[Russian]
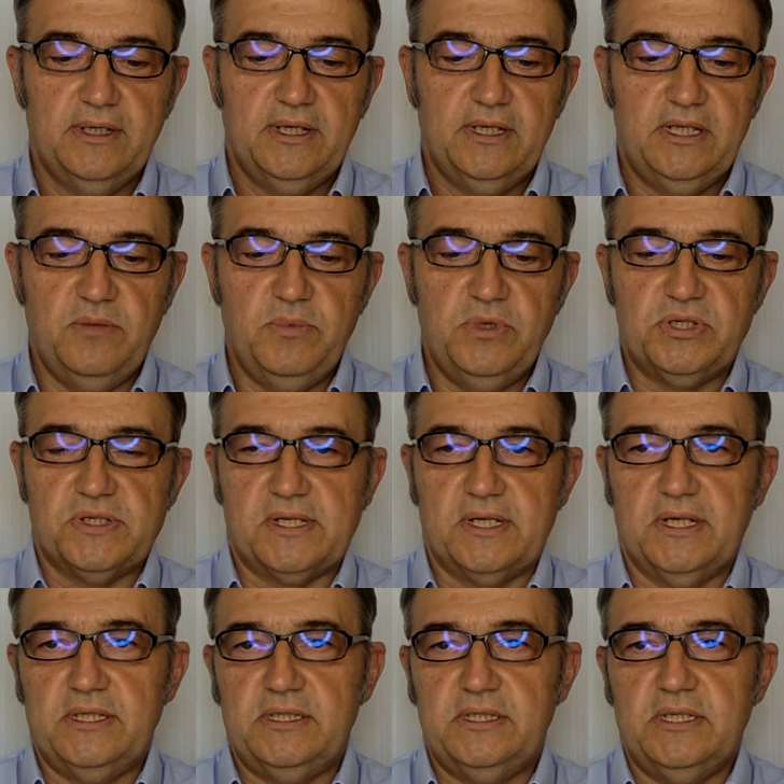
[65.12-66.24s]

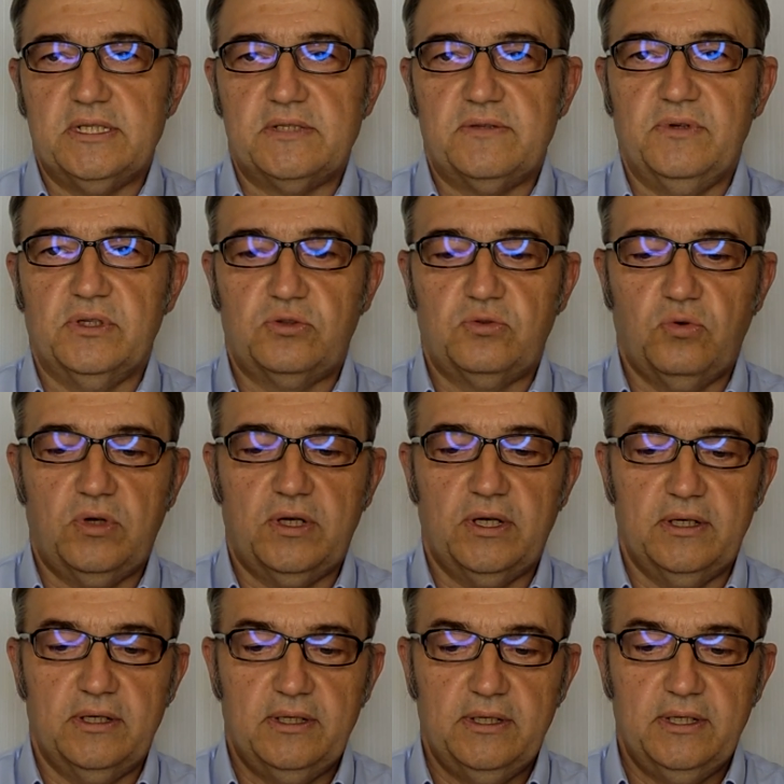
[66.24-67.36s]
химическое действие
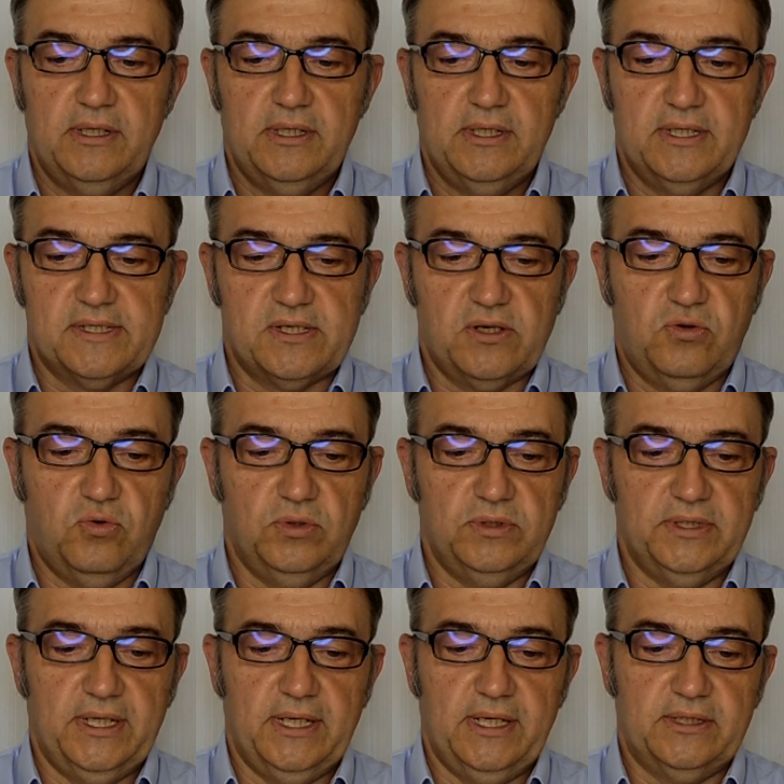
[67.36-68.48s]
тока,
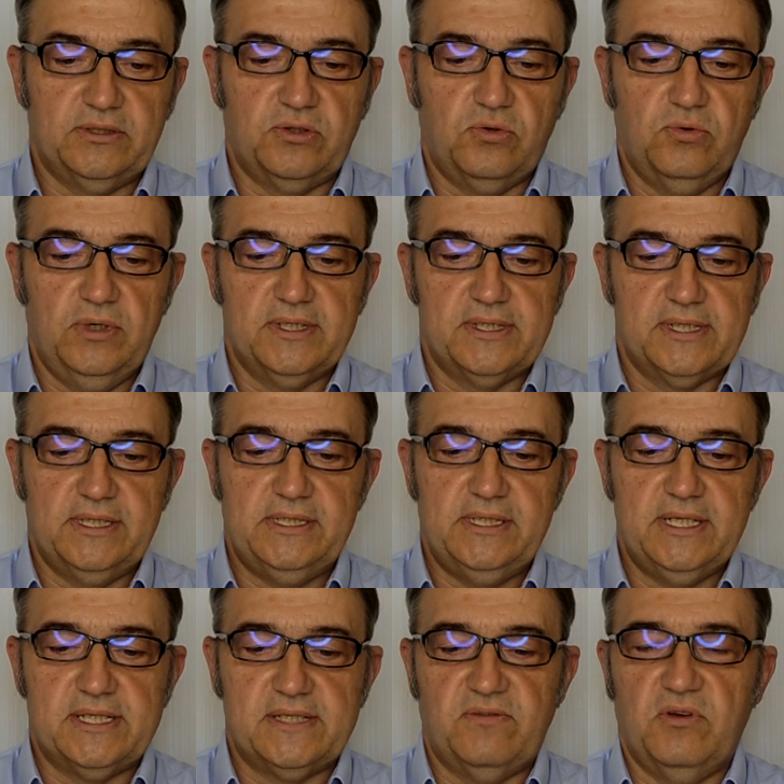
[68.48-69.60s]
законы электролиза,
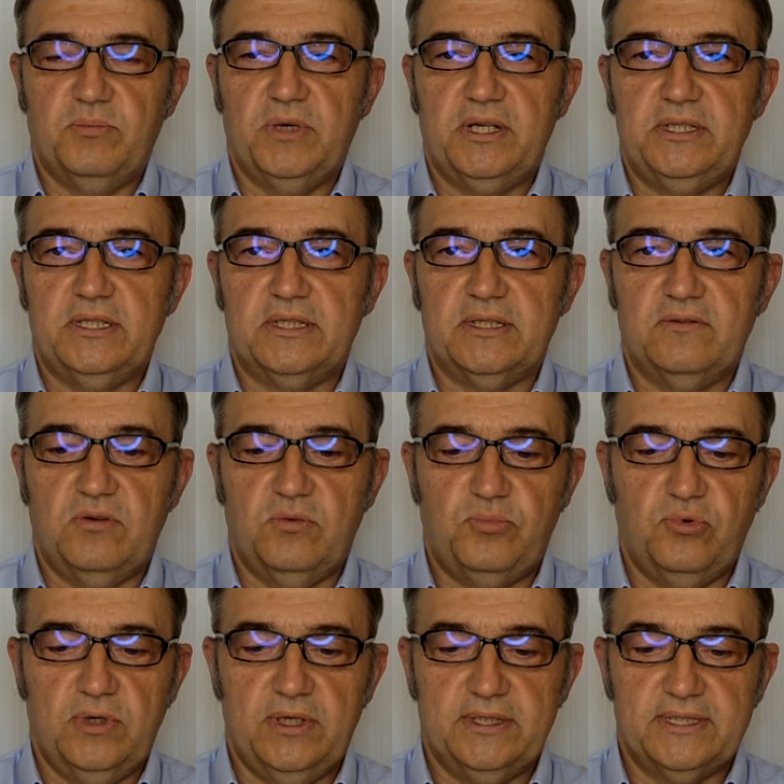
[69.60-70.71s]
действие магнитного
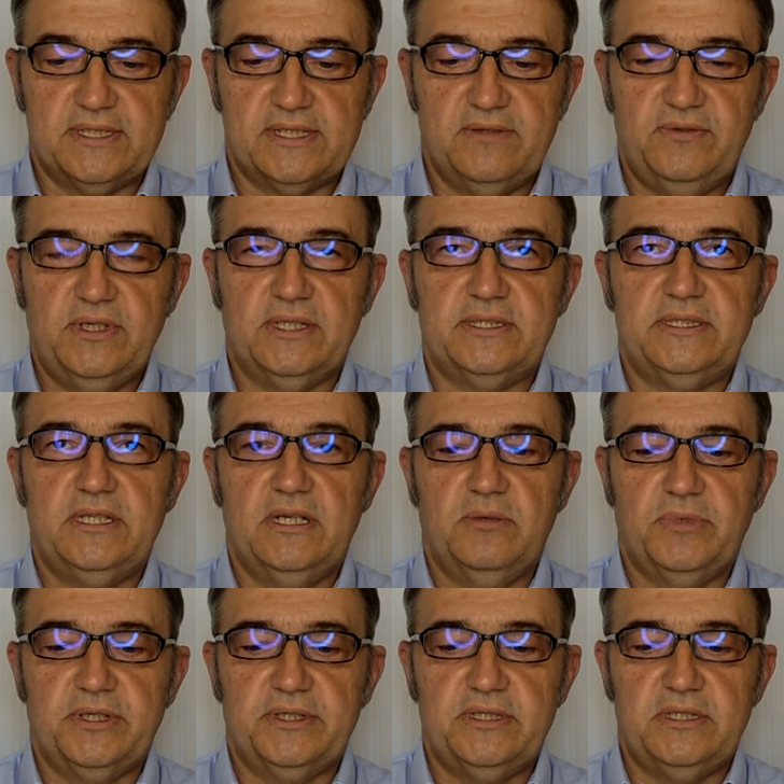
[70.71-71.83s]
поля на свет,
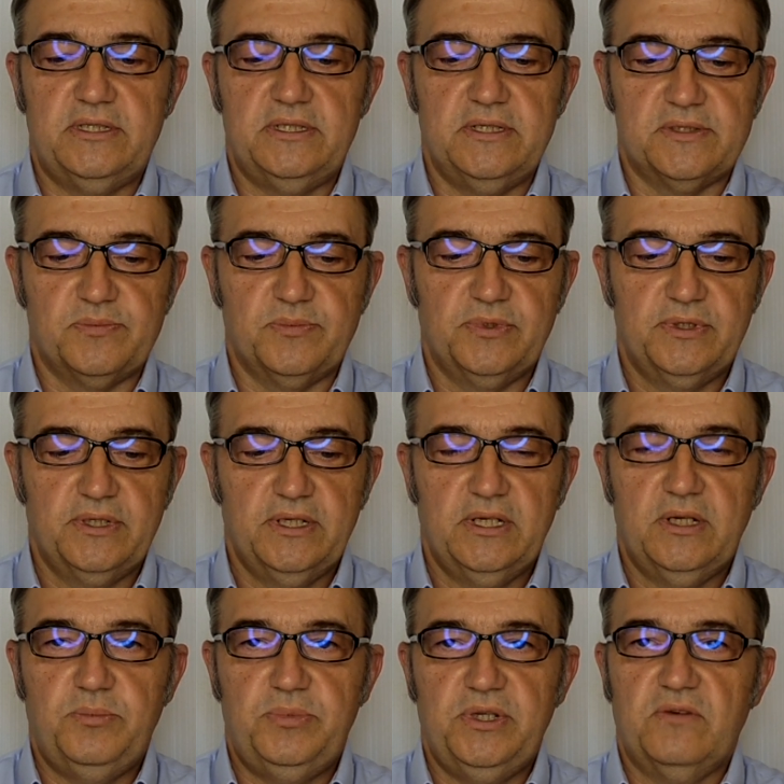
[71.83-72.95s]
диамагнетизм.
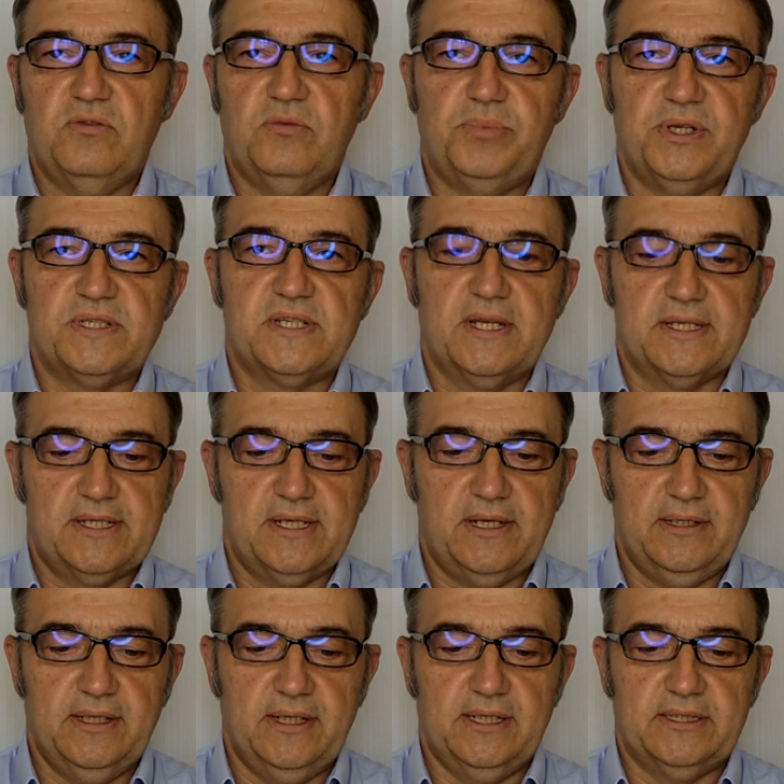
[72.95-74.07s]
Первым
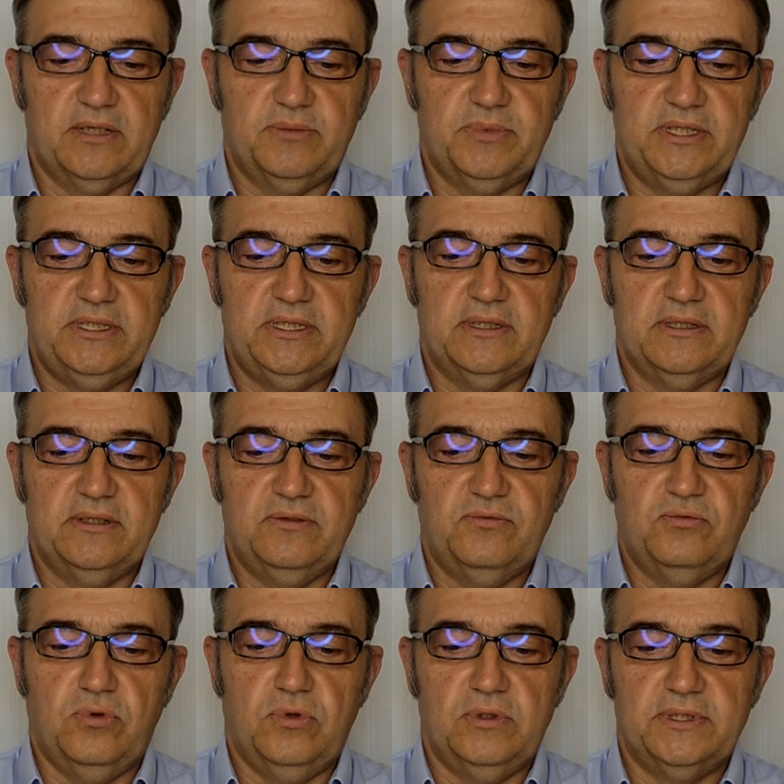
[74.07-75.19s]
предсказал электромагнитные
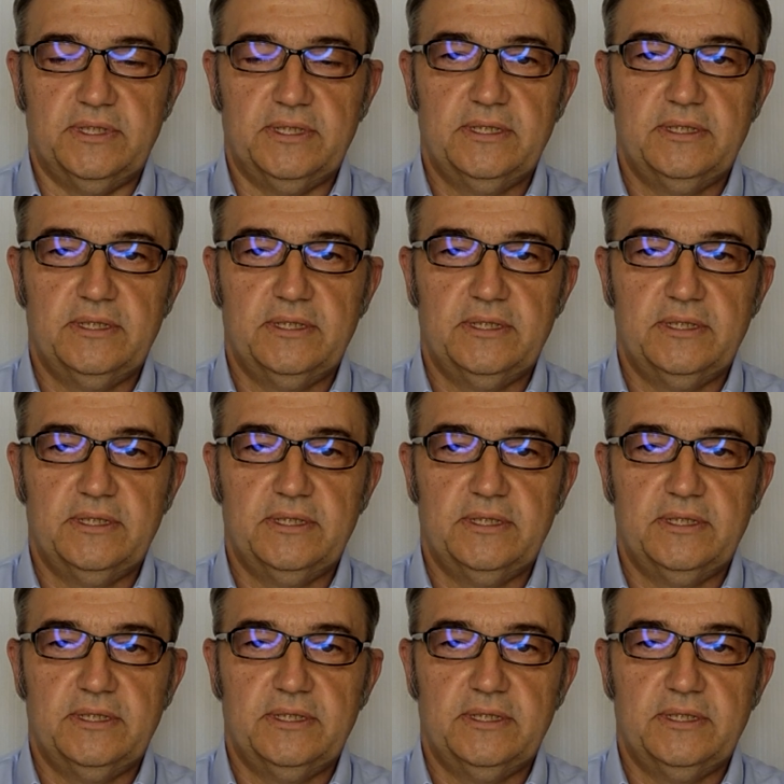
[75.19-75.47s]
волны.